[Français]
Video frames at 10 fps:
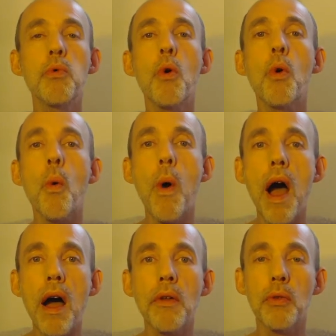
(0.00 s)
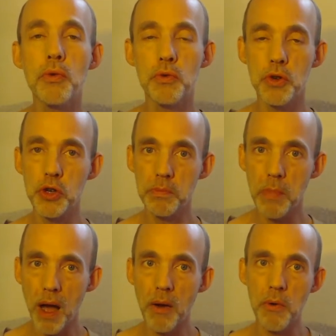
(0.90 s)
pourquoi ne suis-je
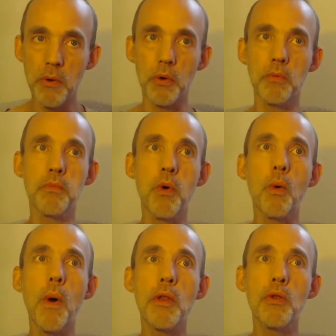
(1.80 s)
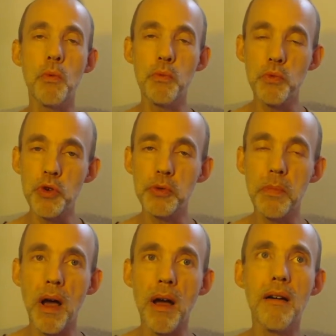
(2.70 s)
pas heureux Pourquoi ne puis-je
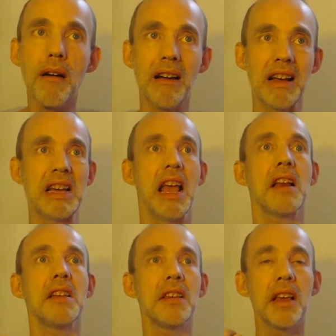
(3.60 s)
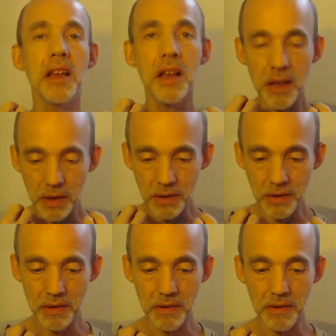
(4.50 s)
pas réaliser
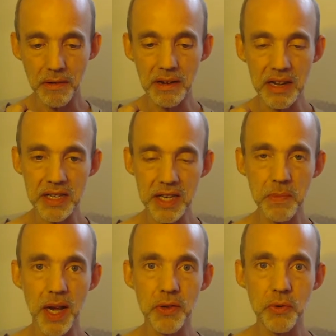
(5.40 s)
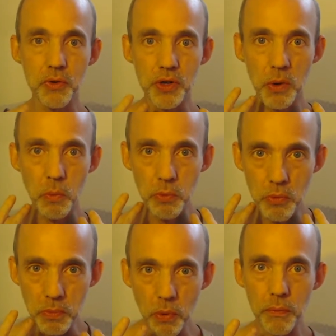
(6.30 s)
euh, les aspirations que j'ai au
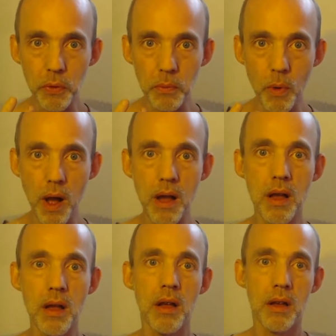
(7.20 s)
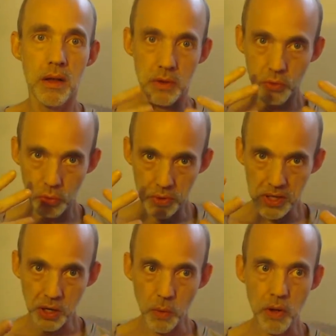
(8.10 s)
plus profond de moi toutes
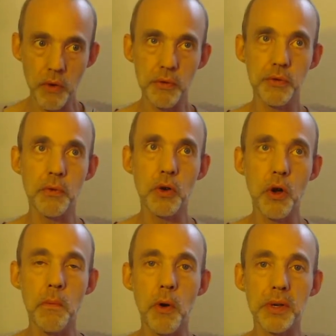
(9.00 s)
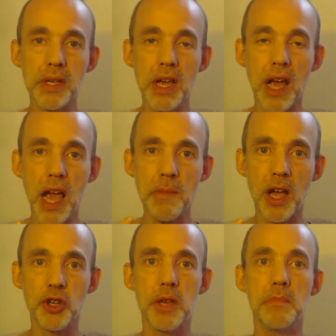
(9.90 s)
ces croyances vont commencer à
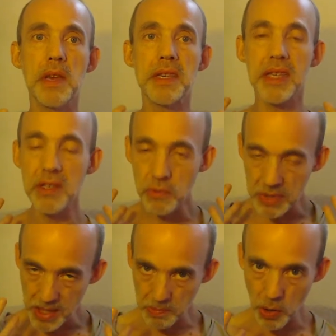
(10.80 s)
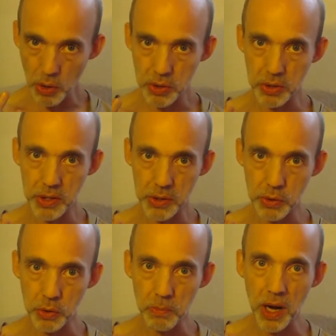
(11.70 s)
émerger. Mais ce qui nous importe,
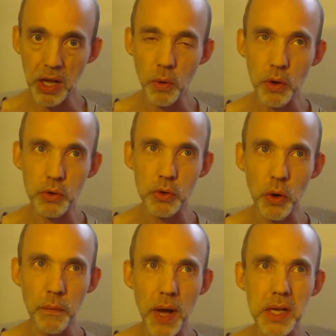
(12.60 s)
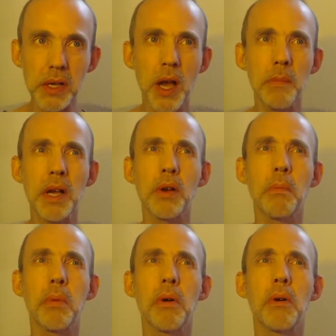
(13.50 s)
ce ne sont pas les croyances de surface. Par
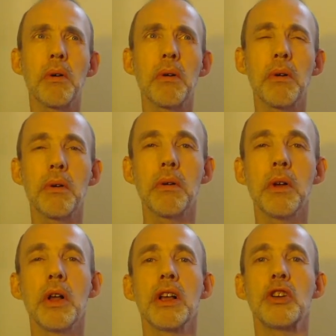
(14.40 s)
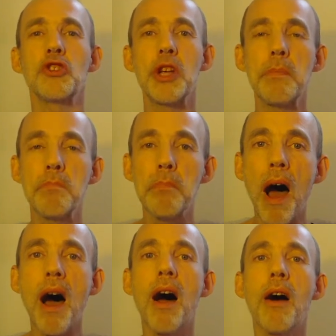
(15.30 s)
exemple, euh, j'ai
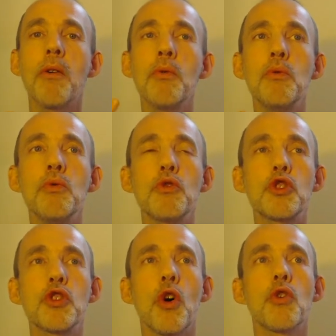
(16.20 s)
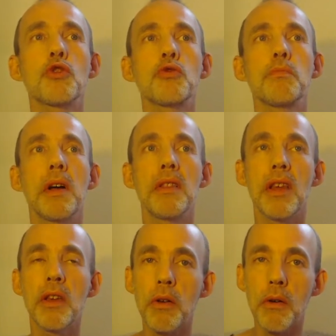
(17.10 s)
pas eu de chance, je suis pas
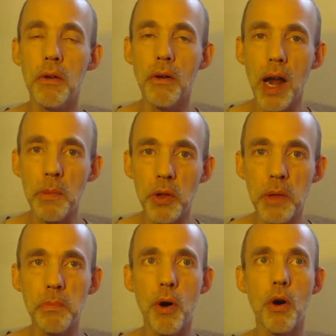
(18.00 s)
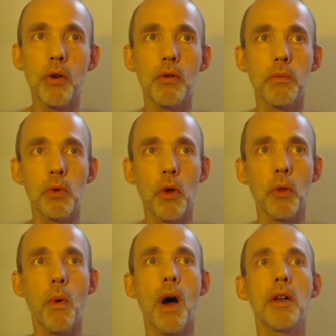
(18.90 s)
né euh, à la bonne époque, au bon
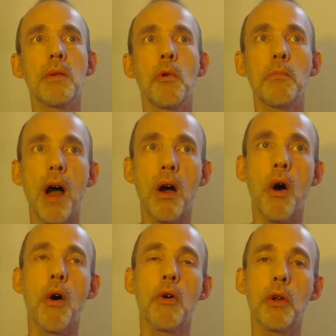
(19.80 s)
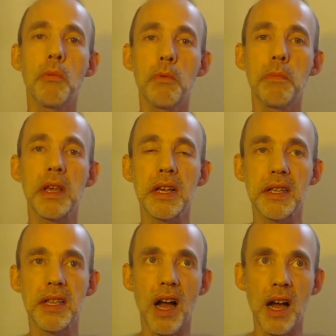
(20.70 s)
endroit, des bons parents, dans le bon pays,
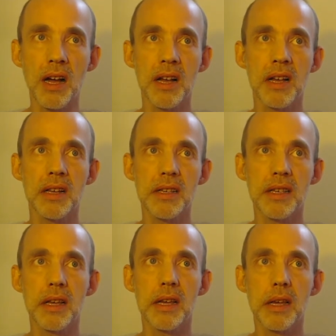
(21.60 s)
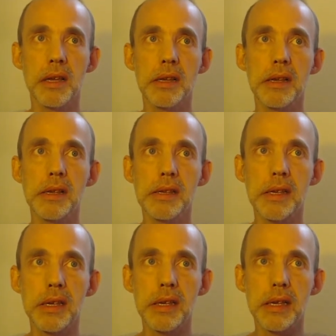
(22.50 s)
etc. C'est,
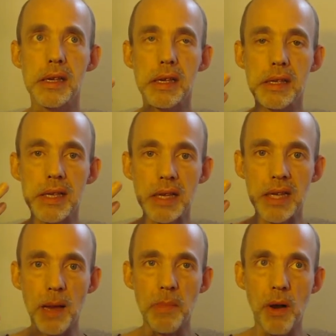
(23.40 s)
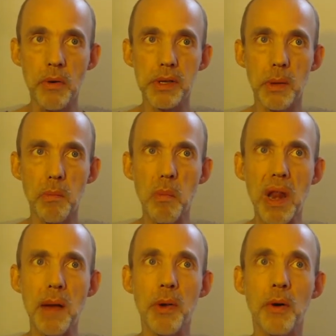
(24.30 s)
ça, c'est l'apparence. Mais
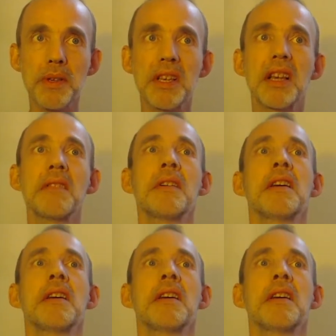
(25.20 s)
l'apparence, c'est